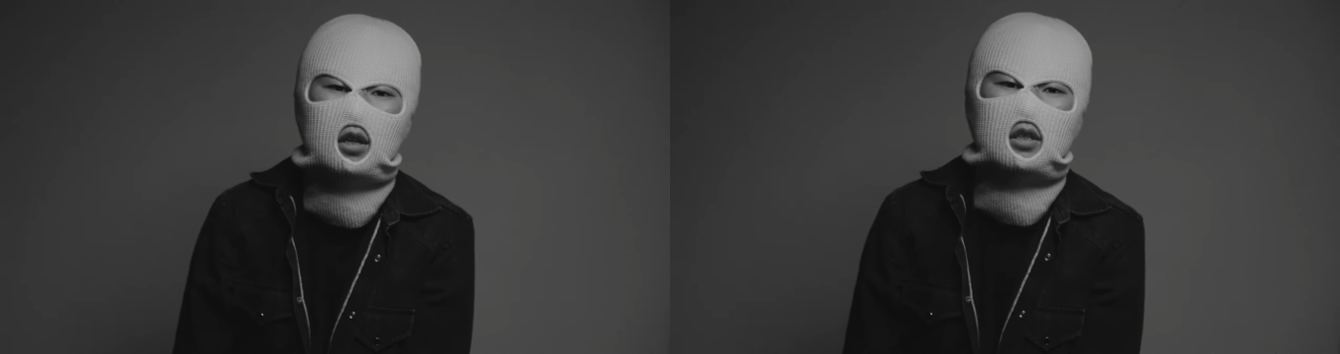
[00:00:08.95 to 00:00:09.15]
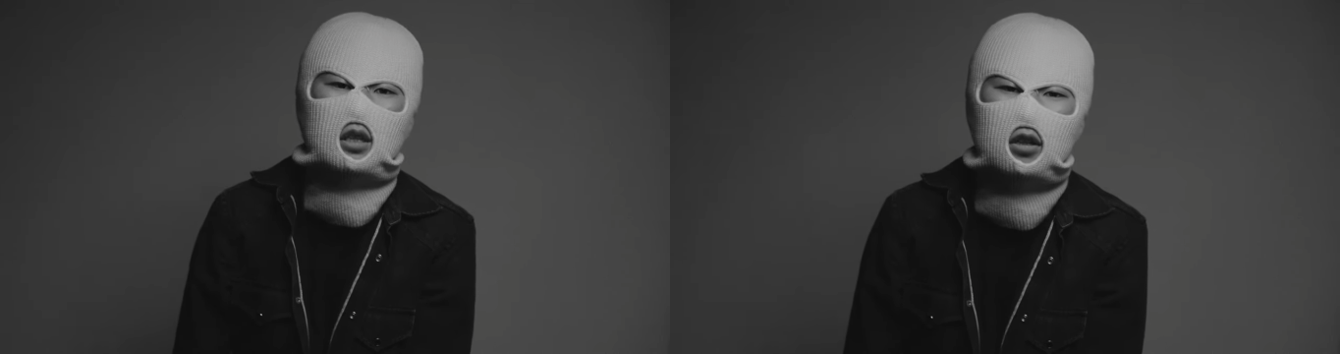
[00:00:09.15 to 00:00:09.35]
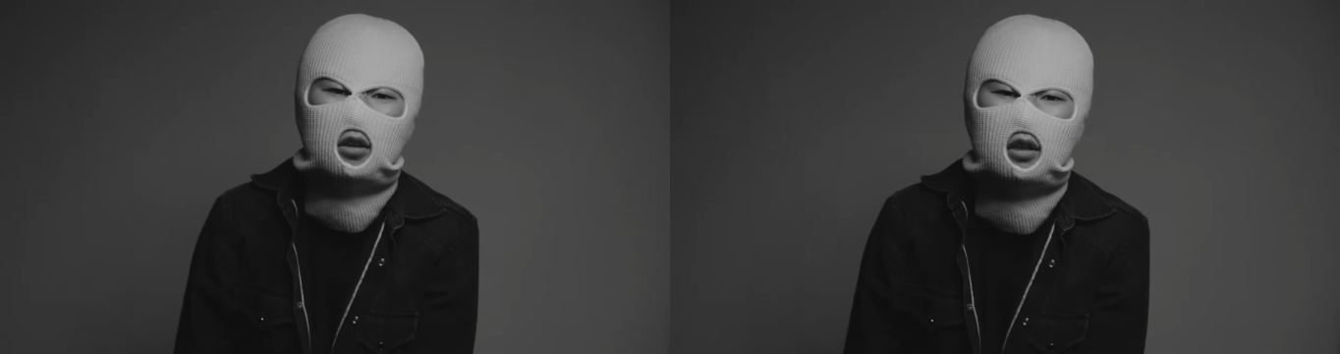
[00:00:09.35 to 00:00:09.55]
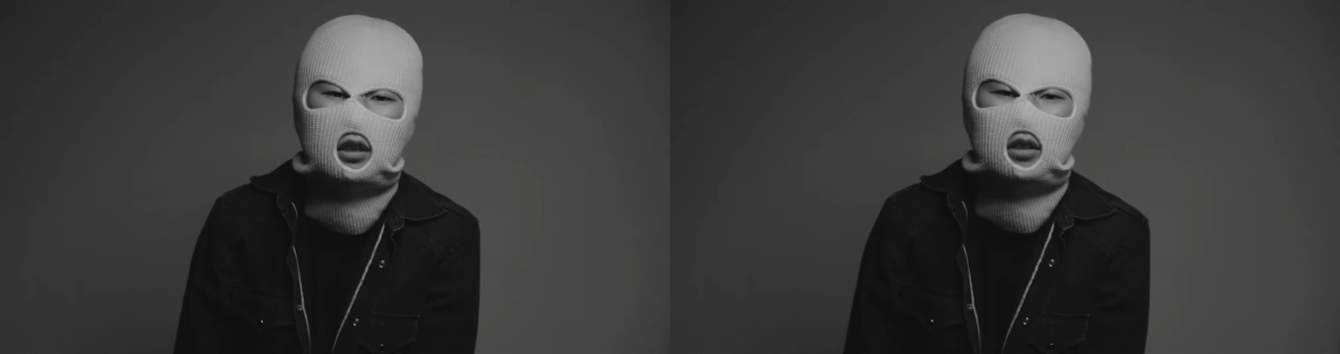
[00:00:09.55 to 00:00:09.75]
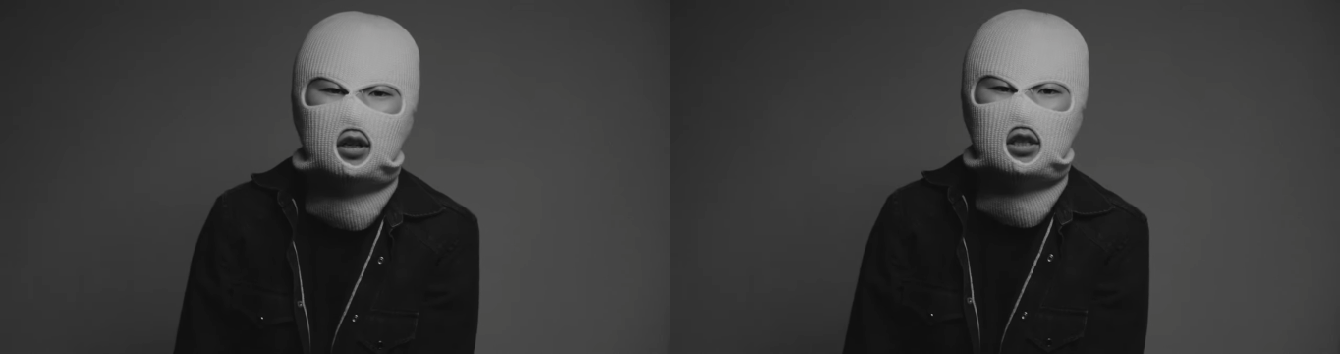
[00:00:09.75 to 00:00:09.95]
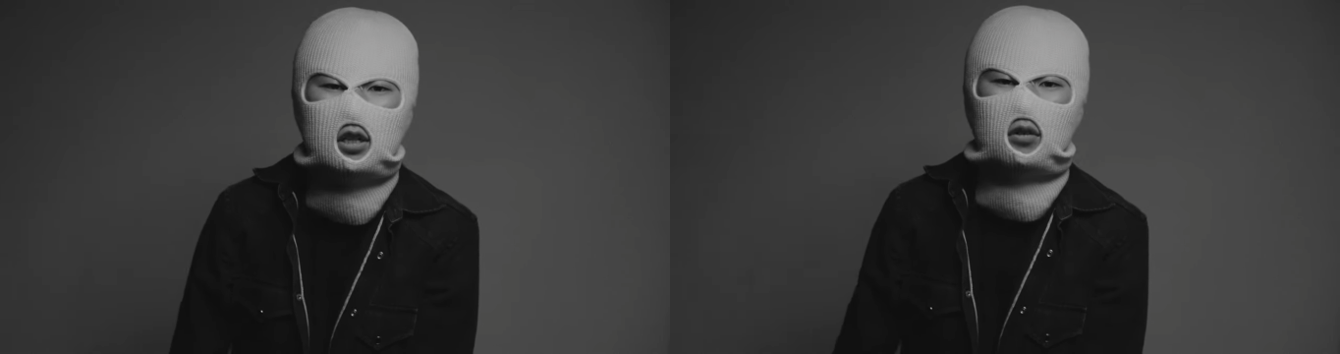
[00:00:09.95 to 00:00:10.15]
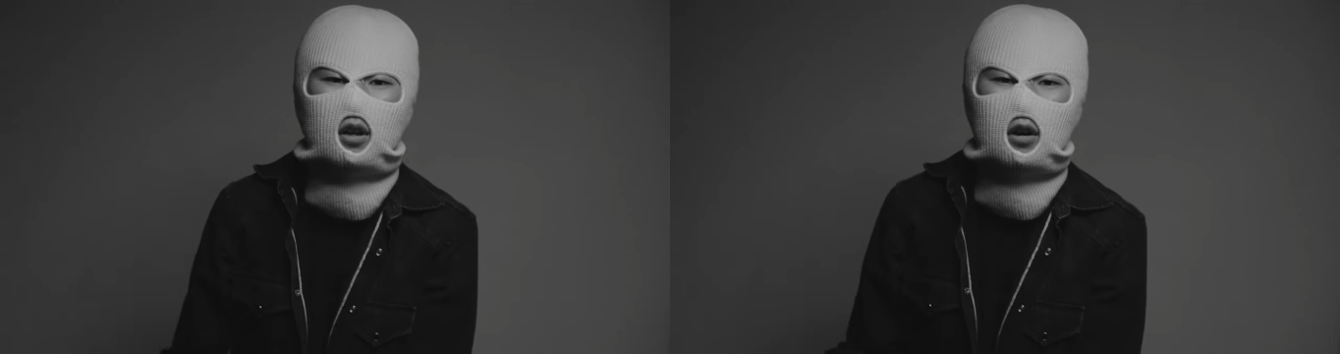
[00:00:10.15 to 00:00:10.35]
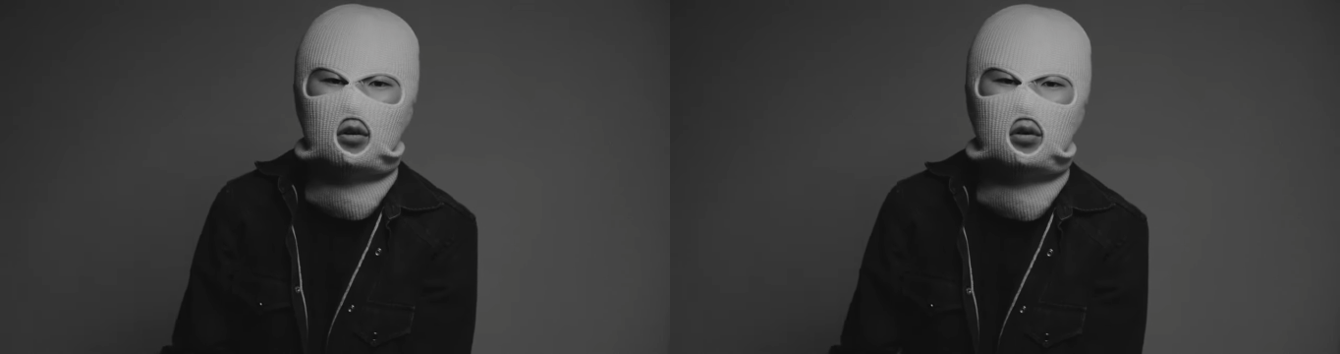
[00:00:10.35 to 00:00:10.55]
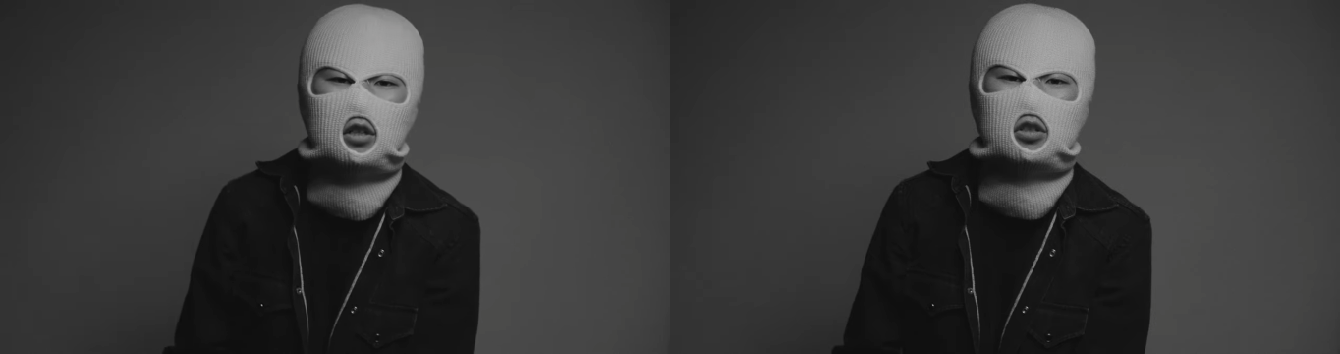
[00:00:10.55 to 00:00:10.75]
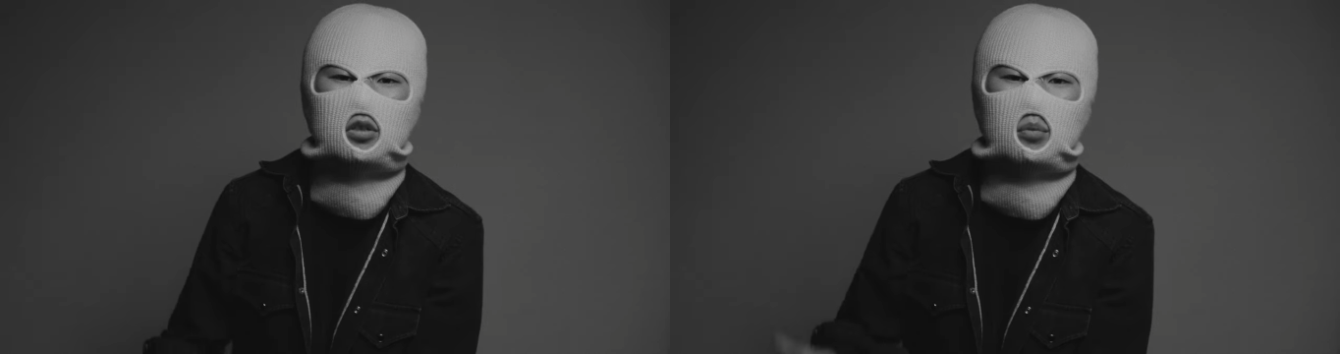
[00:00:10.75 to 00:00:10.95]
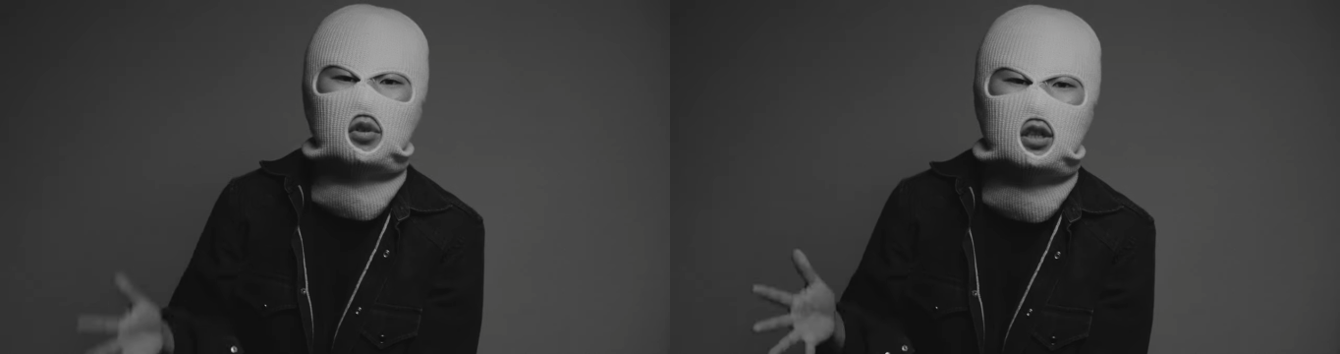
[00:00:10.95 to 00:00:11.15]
セキュリティの希釈な暗号技術を持